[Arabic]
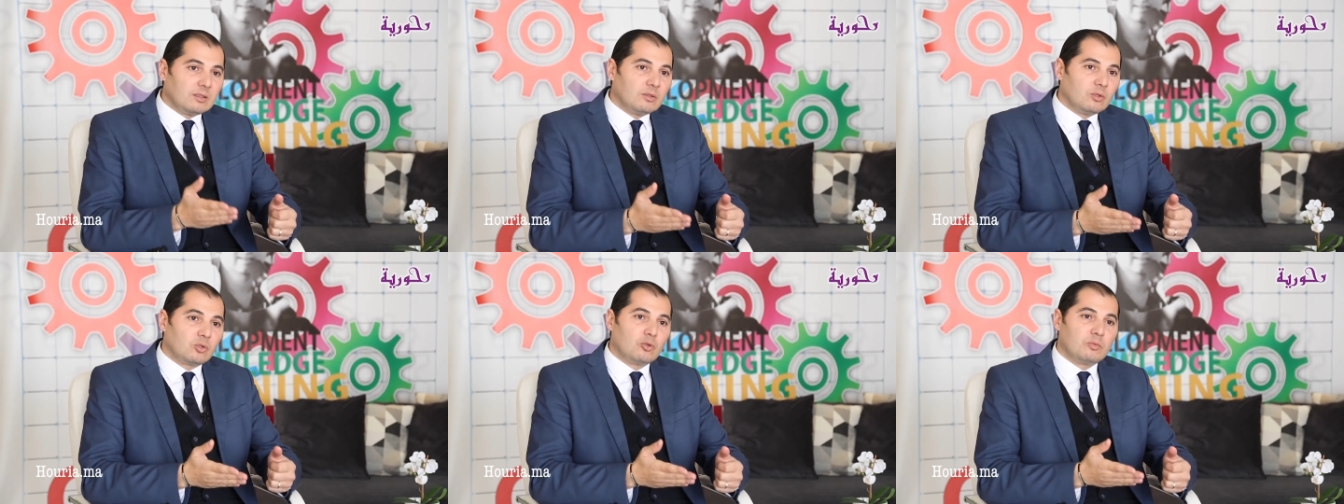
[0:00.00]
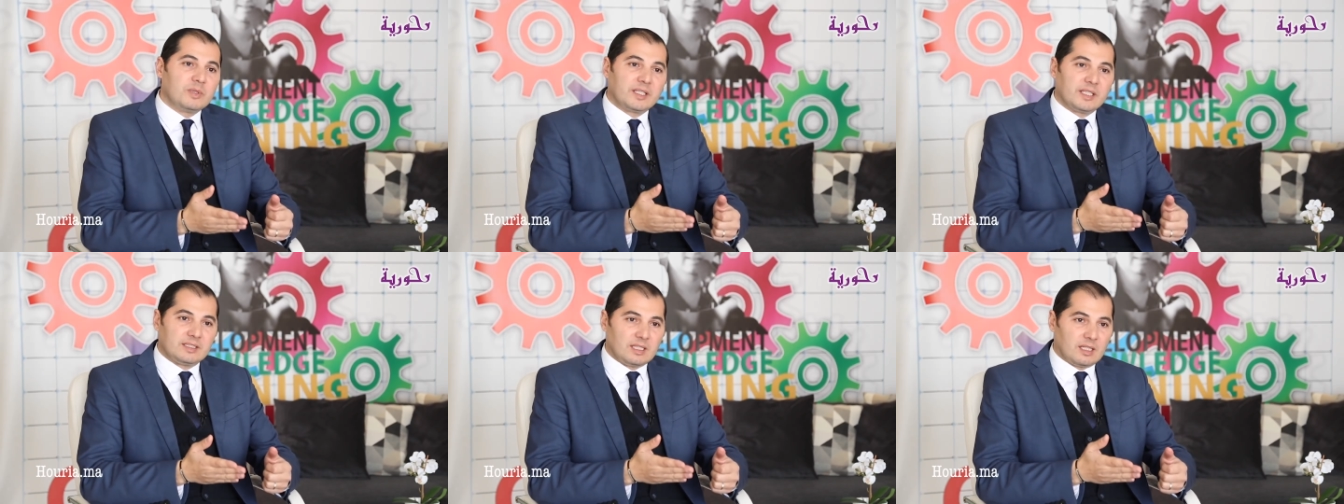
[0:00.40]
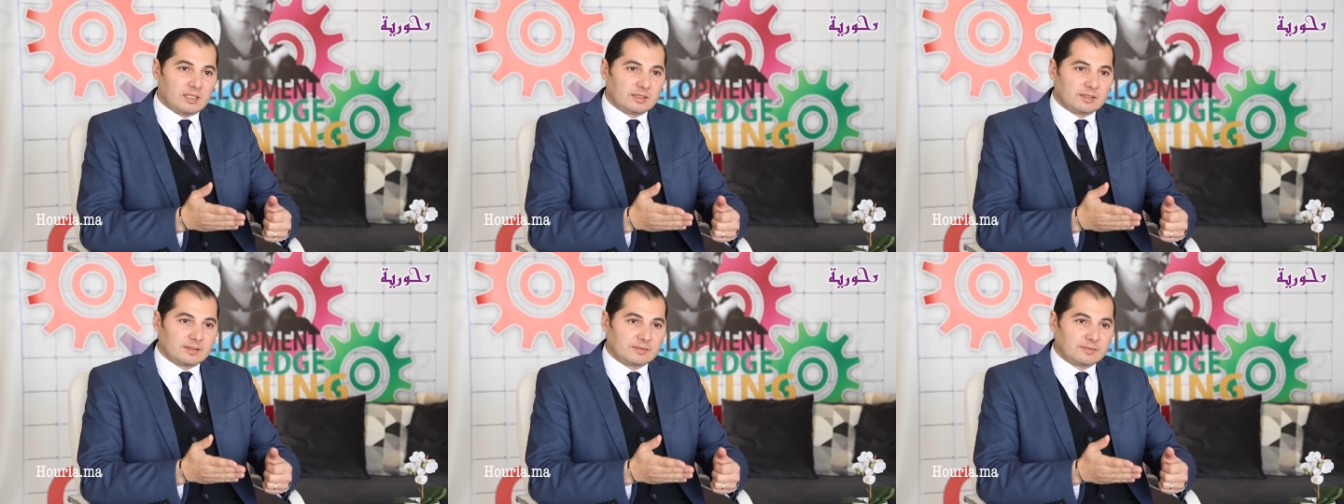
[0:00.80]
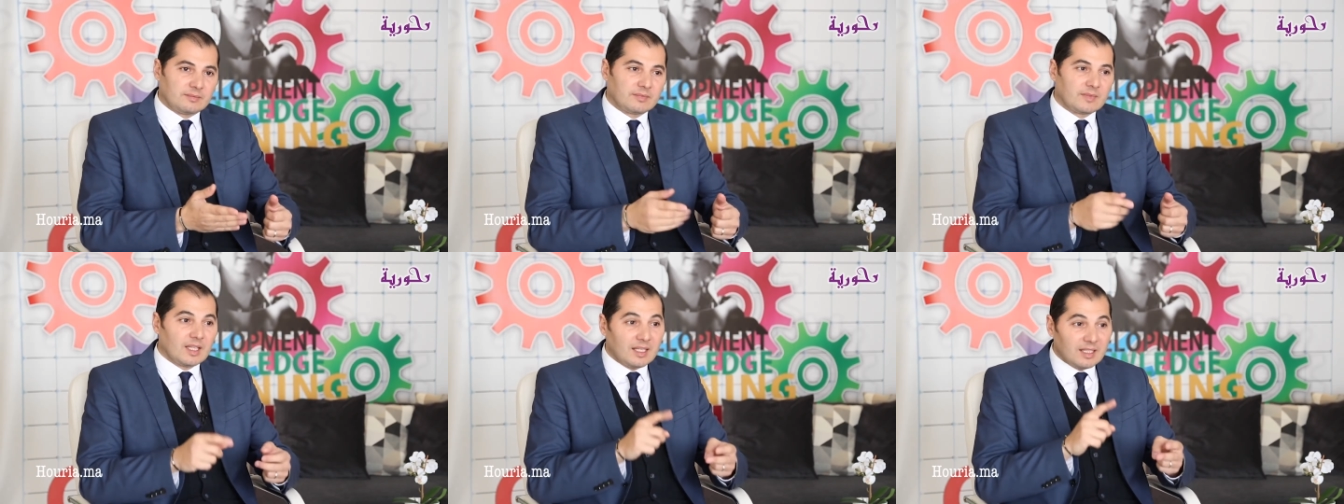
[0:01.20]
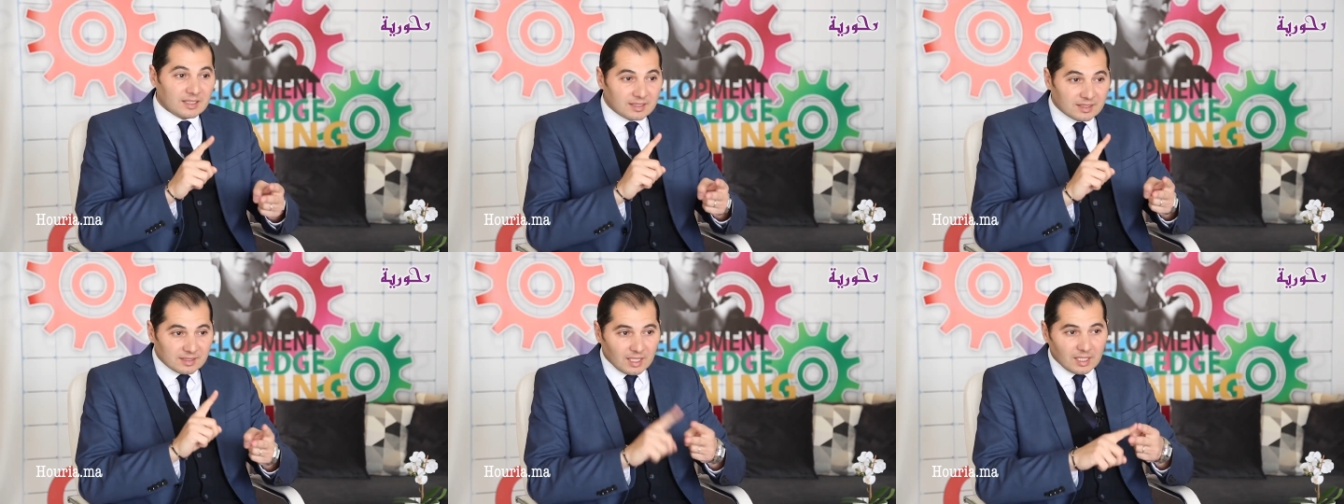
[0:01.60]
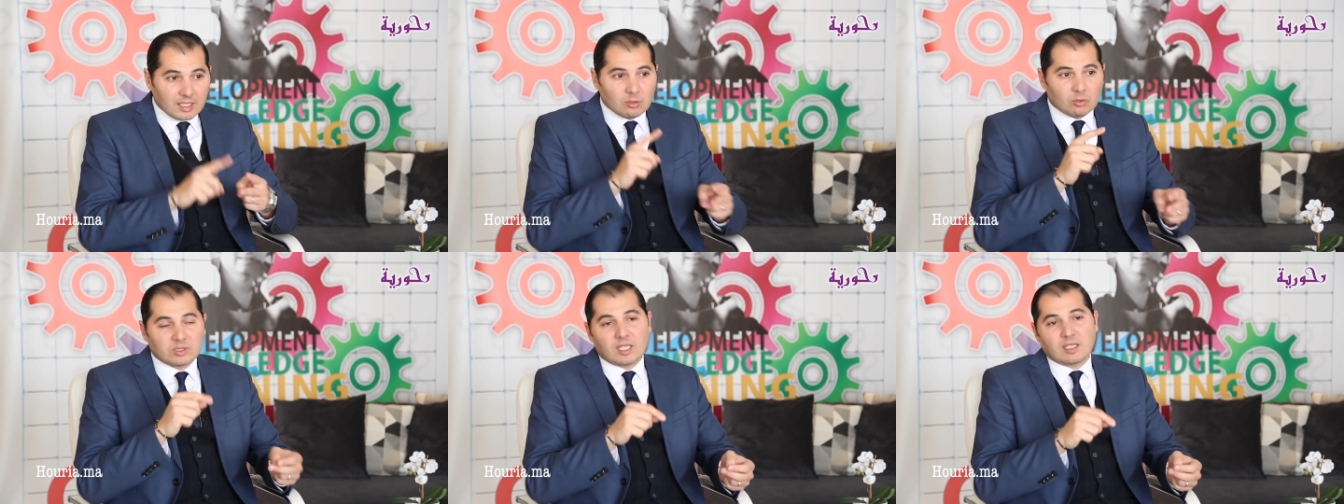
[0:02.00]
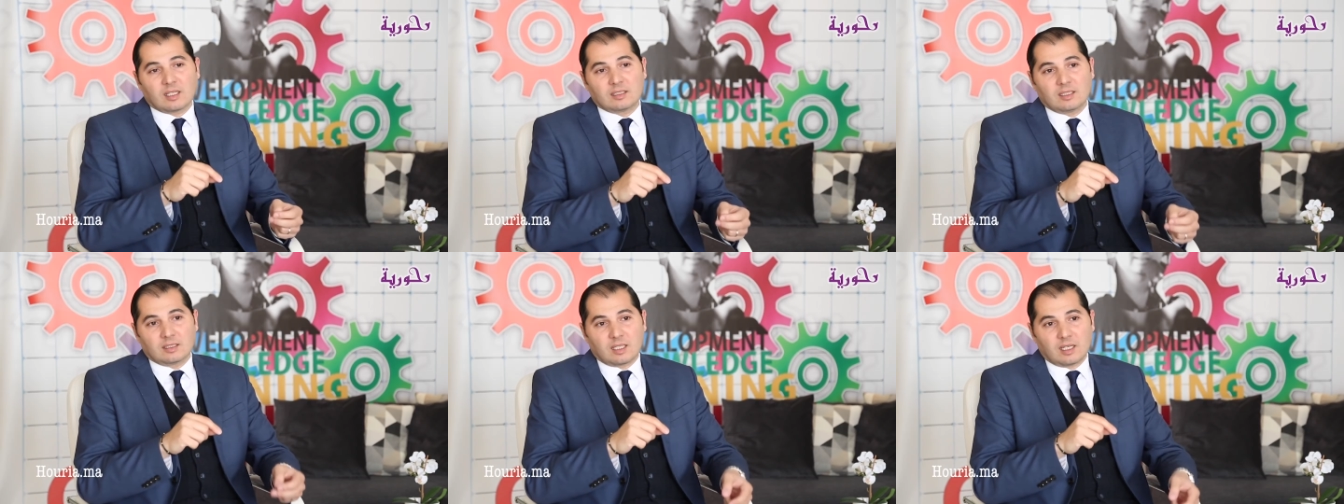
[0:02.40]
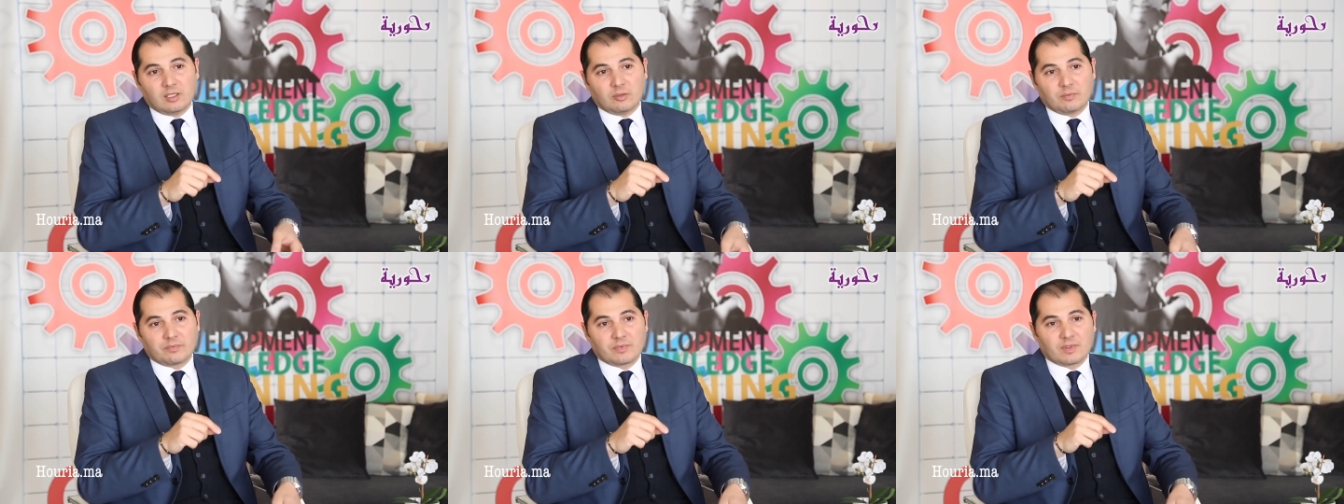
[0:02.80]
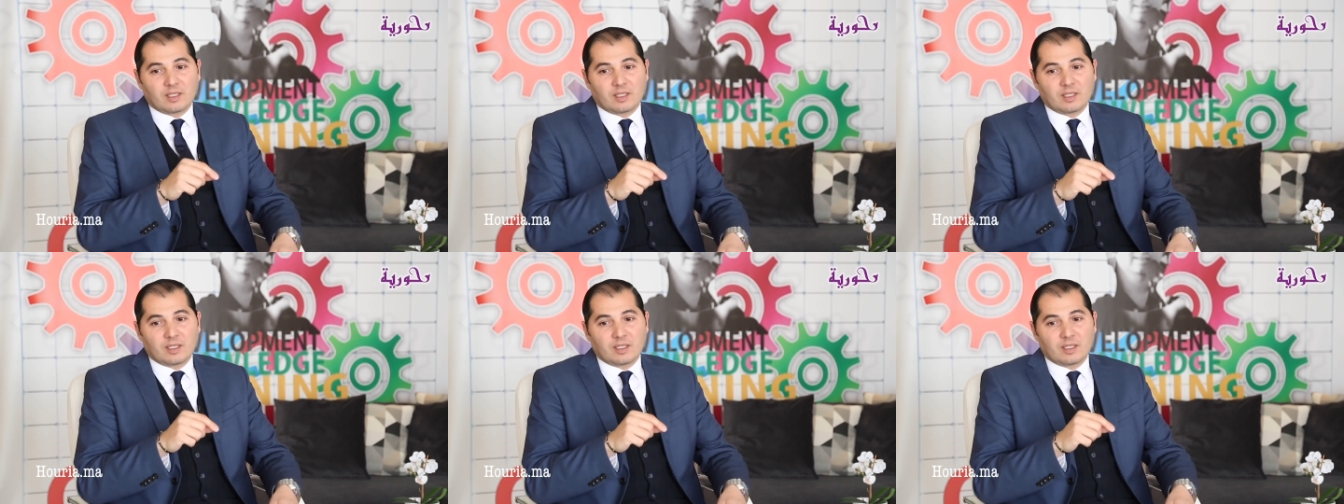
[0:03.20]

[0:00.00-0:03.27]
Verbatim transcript: لو كوبل كيتهرس ثاني نقطه اللي غادي نهضر عليهم